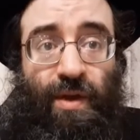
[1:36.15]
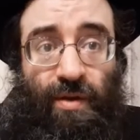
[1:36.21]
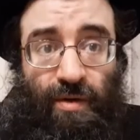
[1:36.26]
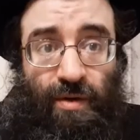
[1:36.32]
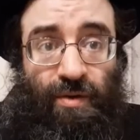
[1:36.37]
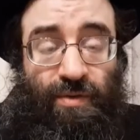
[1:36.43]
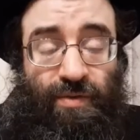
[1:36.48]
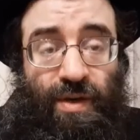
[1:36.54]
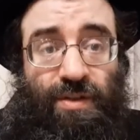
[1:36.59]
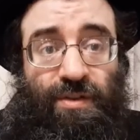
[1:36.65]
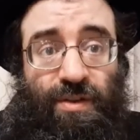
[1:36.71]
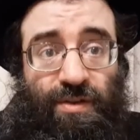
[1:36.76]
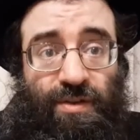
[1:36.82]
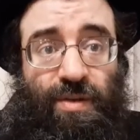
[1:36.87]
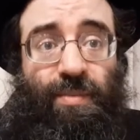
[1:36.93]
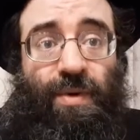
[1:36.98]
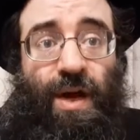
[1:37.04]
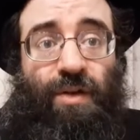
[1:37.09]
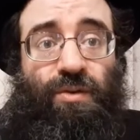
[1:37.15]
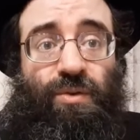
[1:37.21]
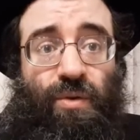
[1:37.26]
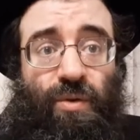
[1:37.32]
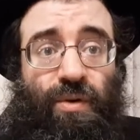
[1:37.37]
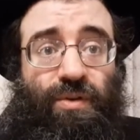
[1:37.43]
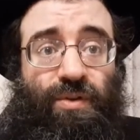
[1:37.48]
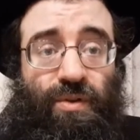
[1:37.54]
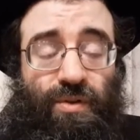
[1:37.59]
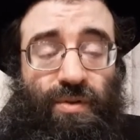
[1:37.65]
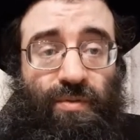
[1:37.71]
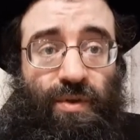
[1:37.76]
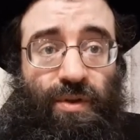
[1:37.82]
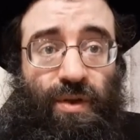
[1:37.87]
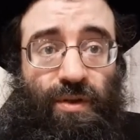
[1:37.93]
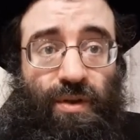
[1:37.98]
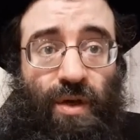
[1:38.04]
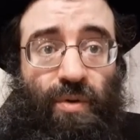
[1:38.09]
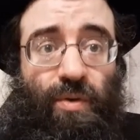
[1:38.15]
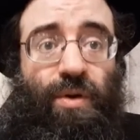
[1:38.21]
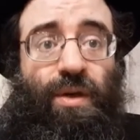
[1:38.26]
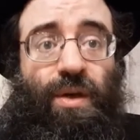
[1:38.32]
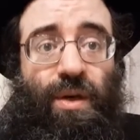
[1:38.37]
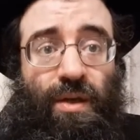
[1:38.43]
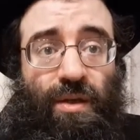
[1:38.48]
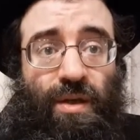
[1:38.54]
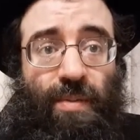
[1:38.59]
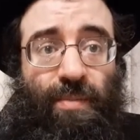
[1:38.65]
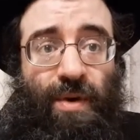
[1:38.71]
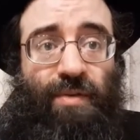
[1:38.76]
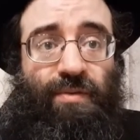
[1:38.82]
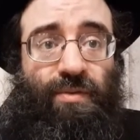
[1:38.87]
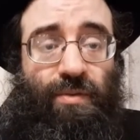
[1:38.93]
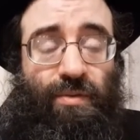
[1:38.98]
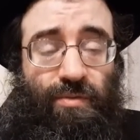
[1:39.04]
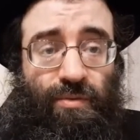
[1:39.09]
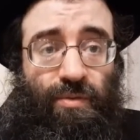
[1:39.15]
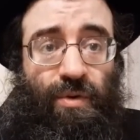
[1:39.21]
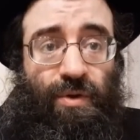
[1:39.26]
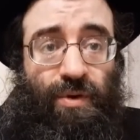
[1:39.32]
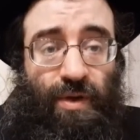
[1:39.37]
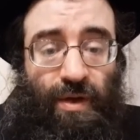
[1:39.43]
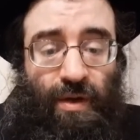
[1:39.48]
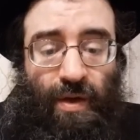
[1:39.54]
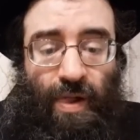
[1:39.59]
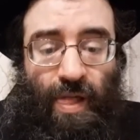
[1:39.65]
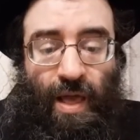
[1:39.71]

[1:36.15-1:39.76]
э, связанных с тем, как строятся сегодня дороги и дома вдоль них.